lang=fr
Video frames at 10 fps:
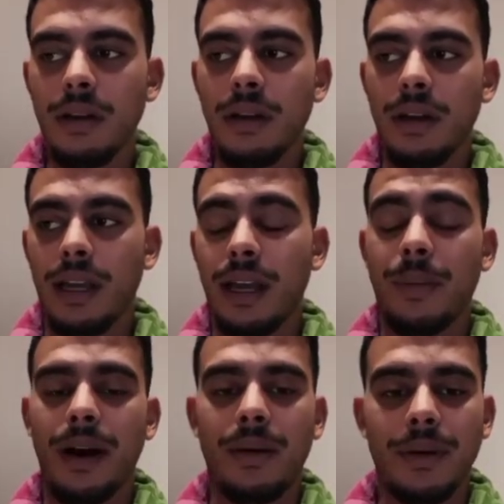Et
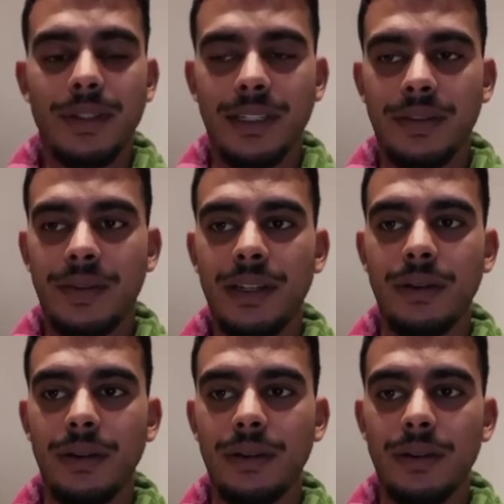apparemment cette fille euh,
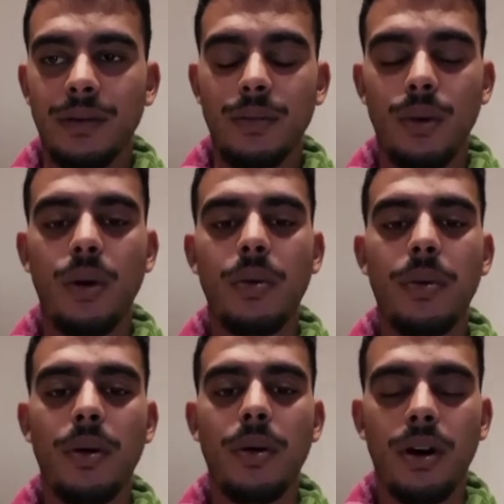me
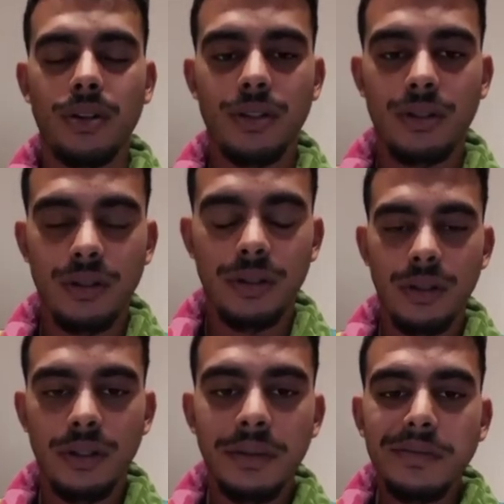reproche
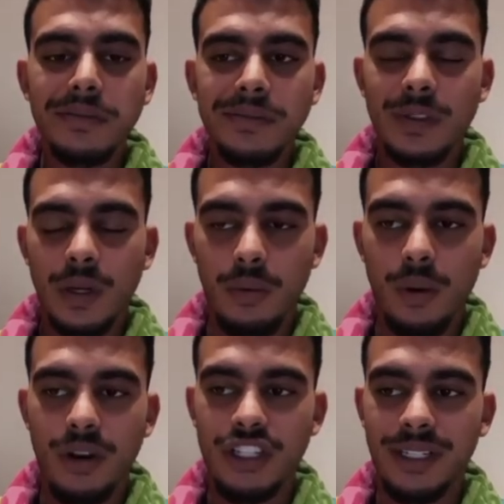comme
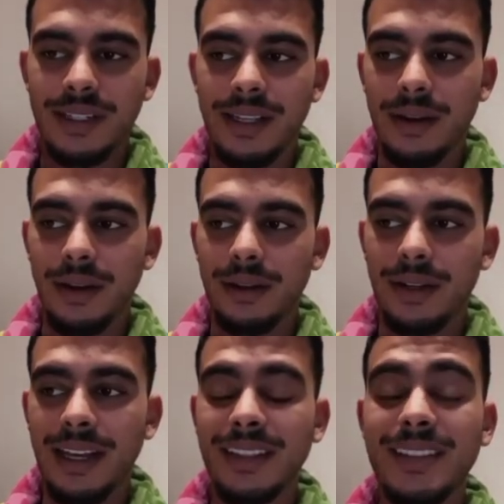quoi été euh,
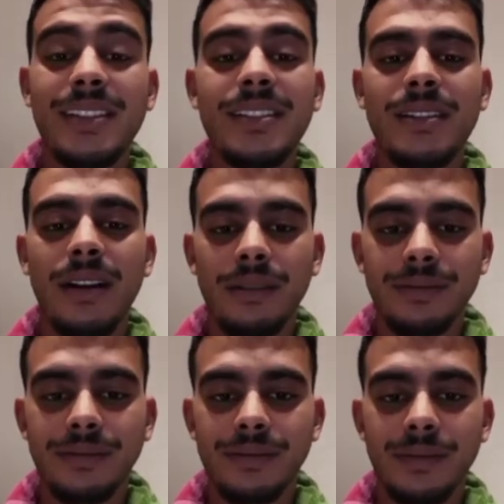insistant
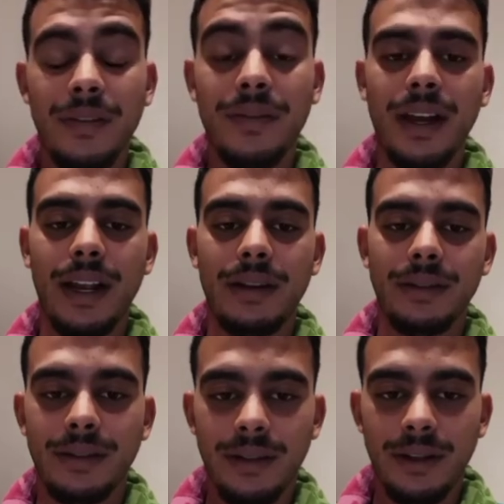envers elle.
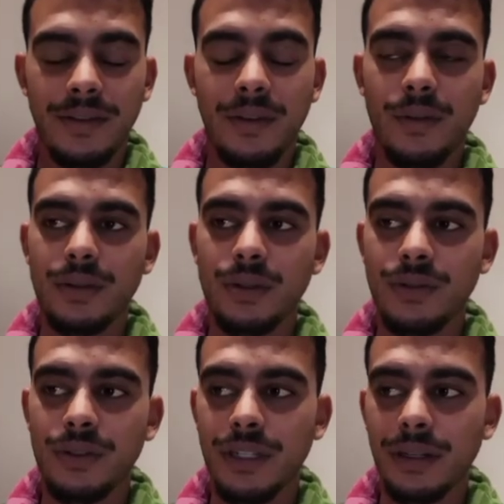Enfin, vous voyez ce que je veux
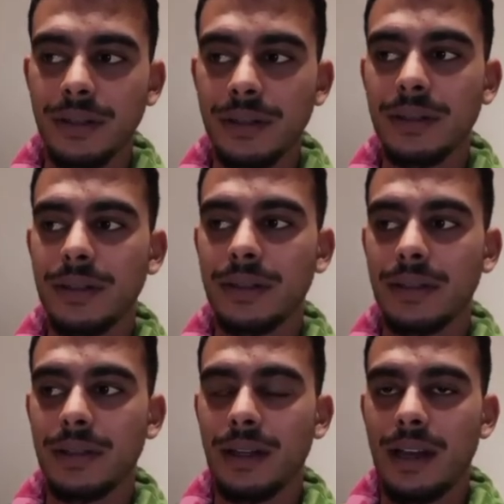dire.
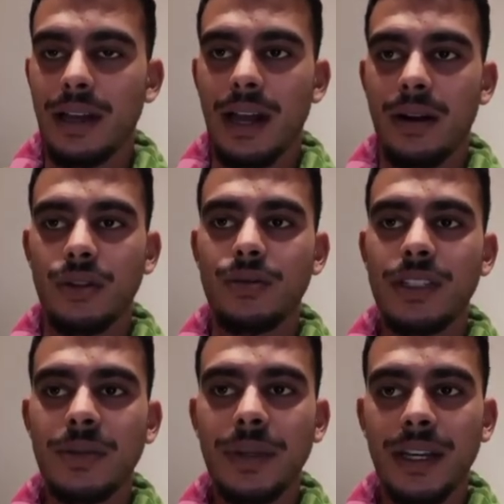Alors, je vous
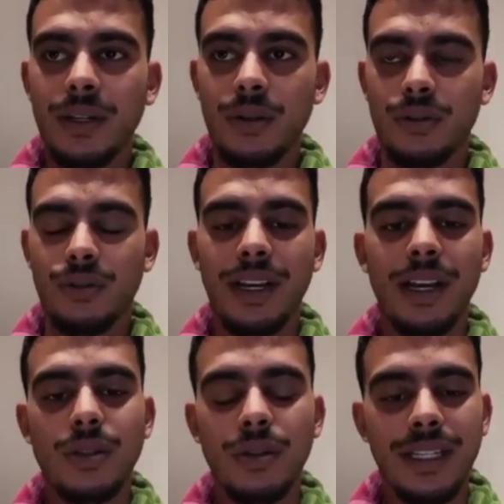explique quelque chose. Je suis un
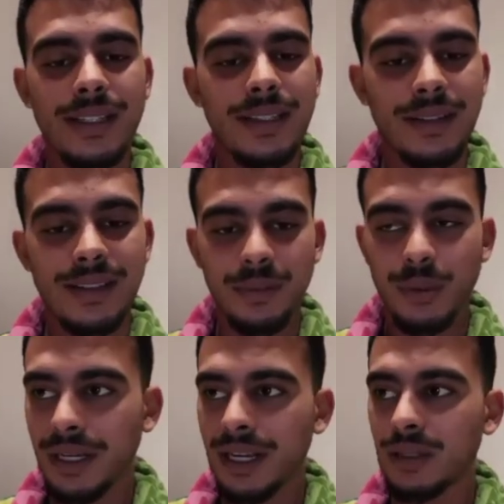garçon qui est sensible. Je suis
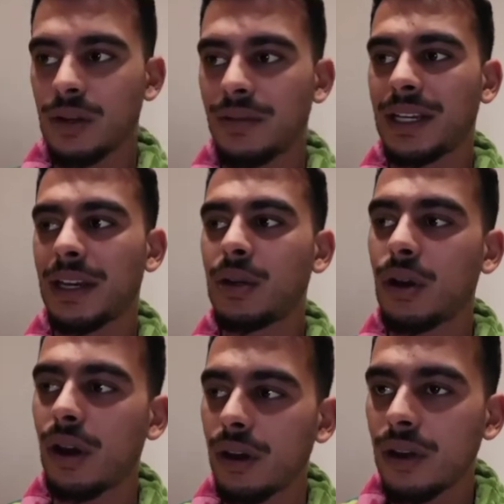un garçon avec un
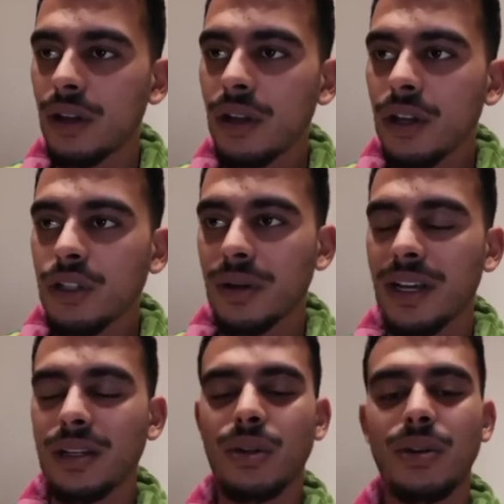cœur. Je suis un
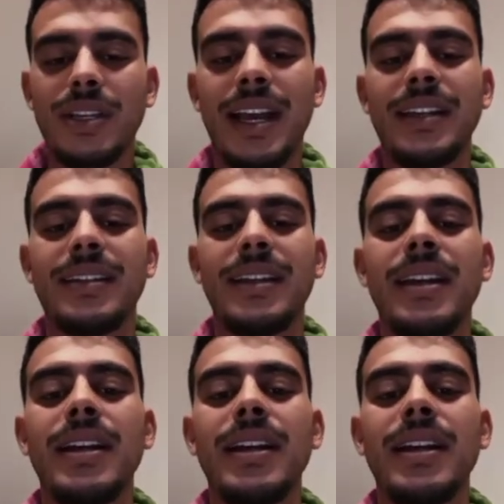garçon qui a été